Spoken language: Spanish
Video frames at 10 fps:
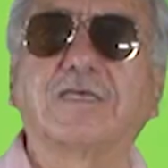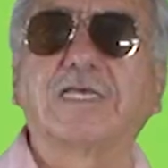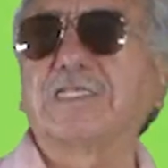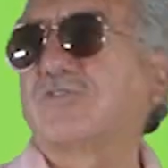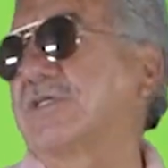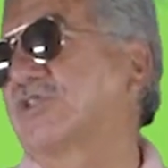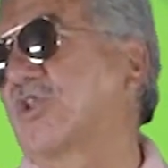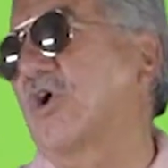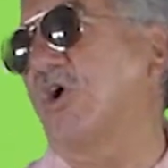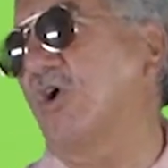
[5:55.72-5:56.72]
Eso es
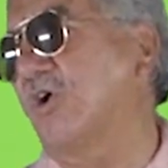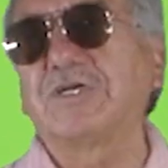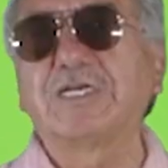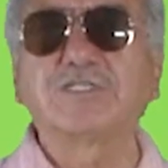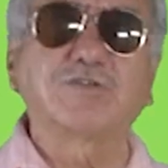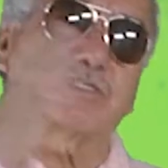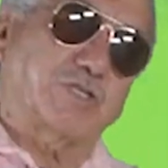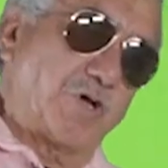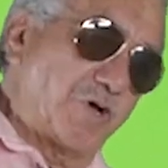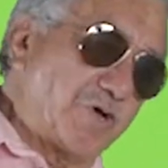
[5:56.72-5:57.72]
todo, eso es
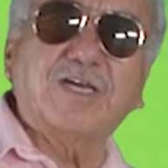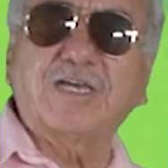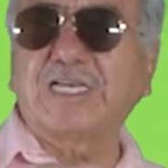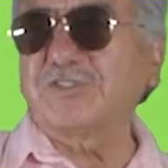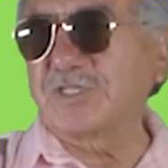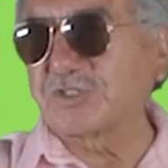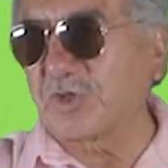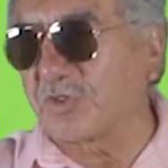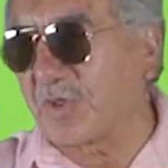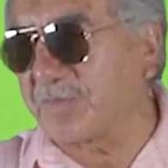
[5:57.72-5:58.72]
todo, eso es todo